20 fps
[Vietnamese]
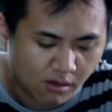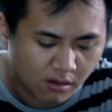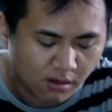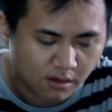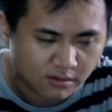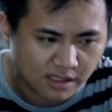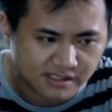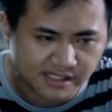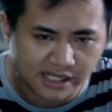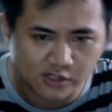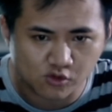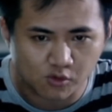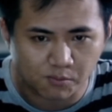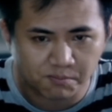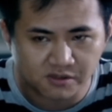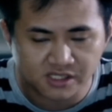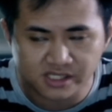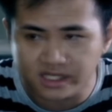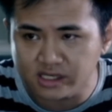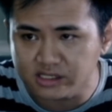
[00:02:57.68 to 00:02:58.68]
Như vậy từ
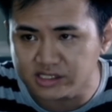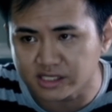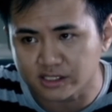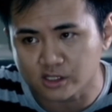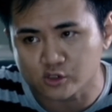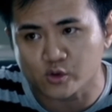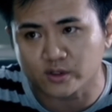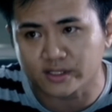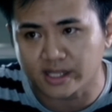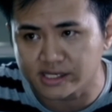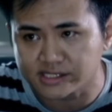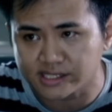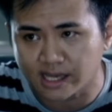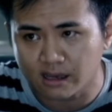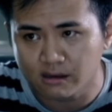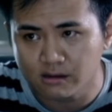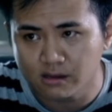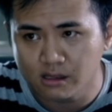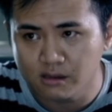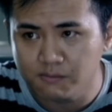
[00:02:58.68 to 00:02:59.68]
đó có thể cho thấy nạn
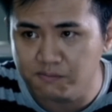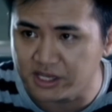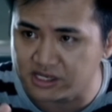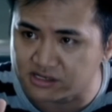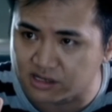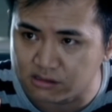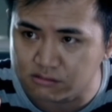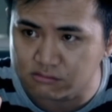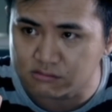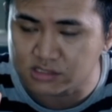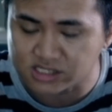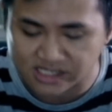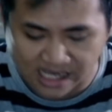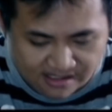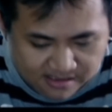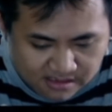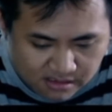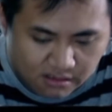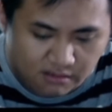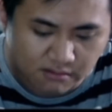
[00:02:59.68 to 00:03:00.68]
nhân sau khi say rượu,
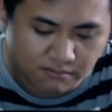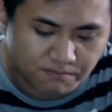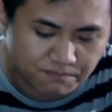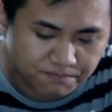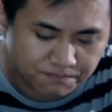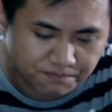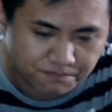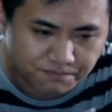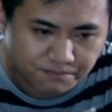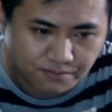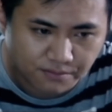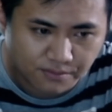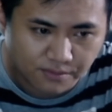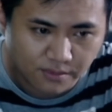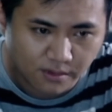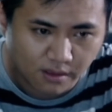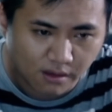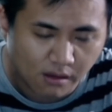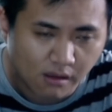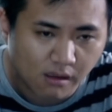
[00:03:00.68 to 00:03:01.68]
trong trạng
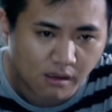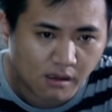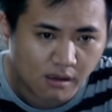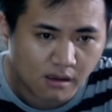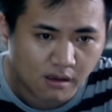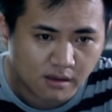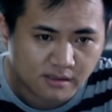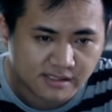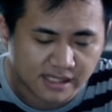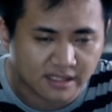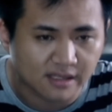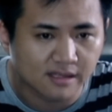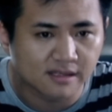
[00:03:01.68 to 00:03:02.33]
thái say xỉn